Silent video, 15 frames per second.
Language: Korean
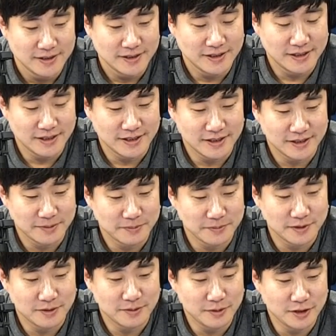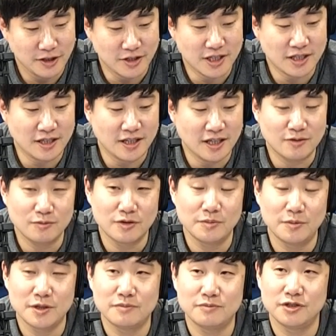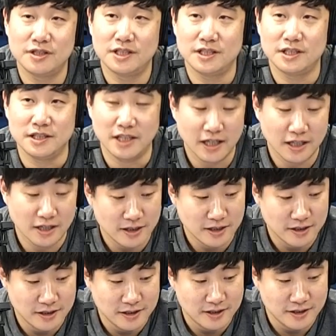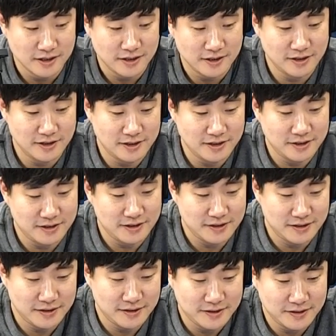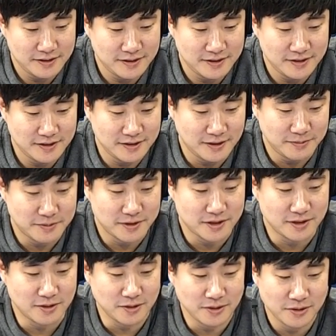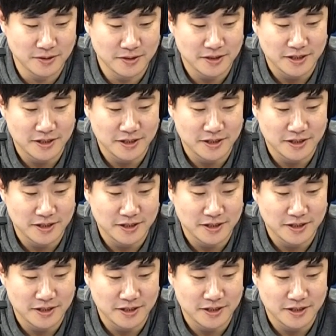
아, 그럼 그뭐 여친 있냐고 물어보신 분들이 있는데 아, 당연히 없죠. 없으시고.